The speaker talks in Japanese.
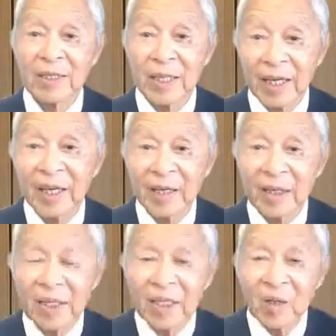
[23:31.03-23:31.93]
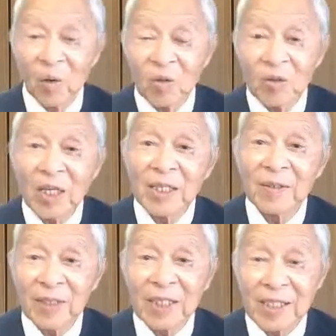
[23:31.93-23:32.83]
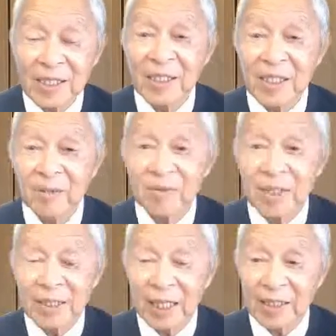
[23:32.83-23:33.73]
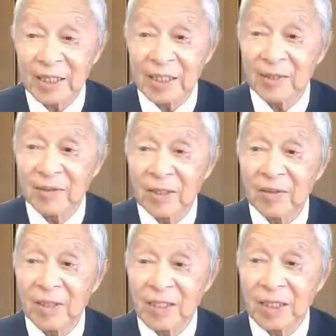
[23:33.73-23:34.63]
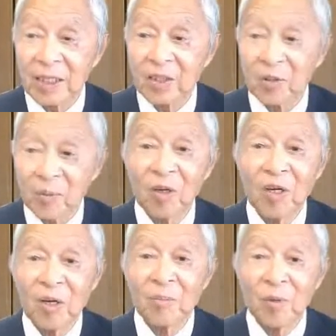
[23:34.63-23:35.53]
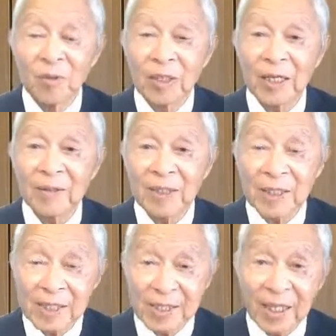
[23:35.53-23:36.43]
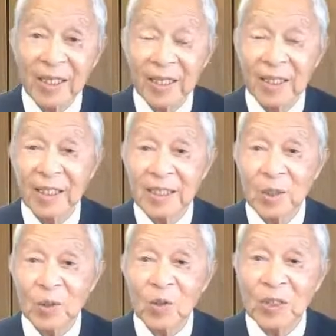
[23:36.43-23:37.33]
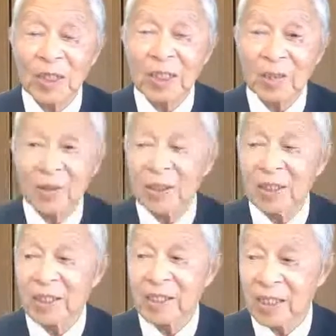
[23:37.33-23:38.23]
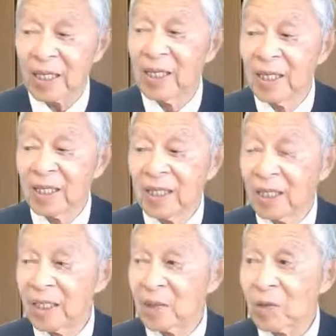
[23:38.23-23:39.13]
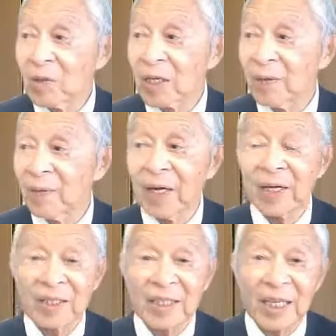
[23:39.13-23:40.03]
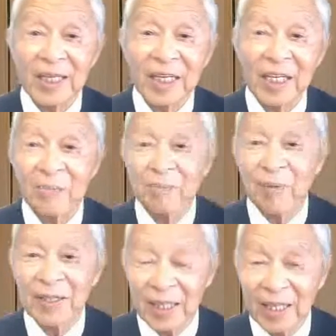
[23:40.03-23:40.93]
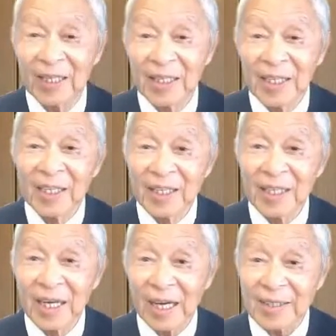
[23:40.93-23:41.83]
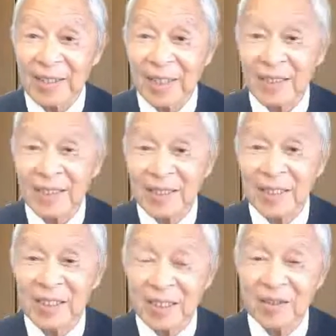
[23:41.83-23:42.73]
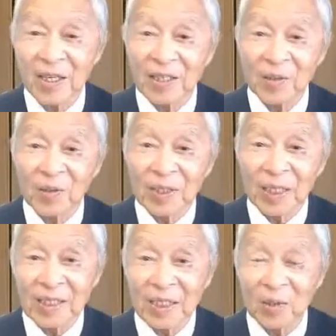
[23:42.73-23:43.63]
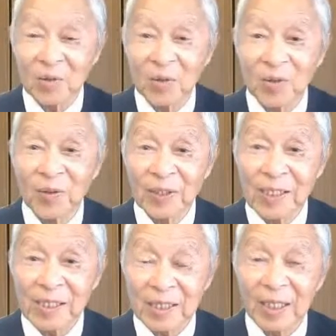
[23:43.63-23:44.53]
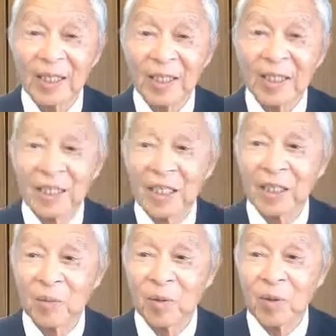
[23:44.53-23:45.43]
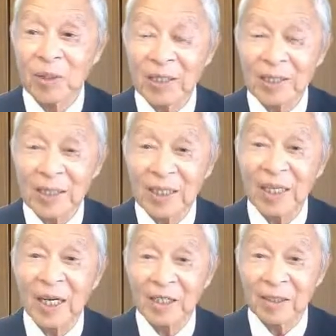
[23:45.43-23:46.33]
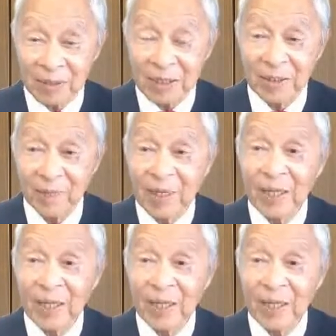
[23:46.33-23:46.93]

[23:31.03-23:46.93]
で屋内はですね自分で対策が打てるんですけれども問題はですね、え外に出た時にですねえ世の中は危険がいっぱいで、え厚さ1センチぐらいの段差というのはですね、えもうたくさんあります。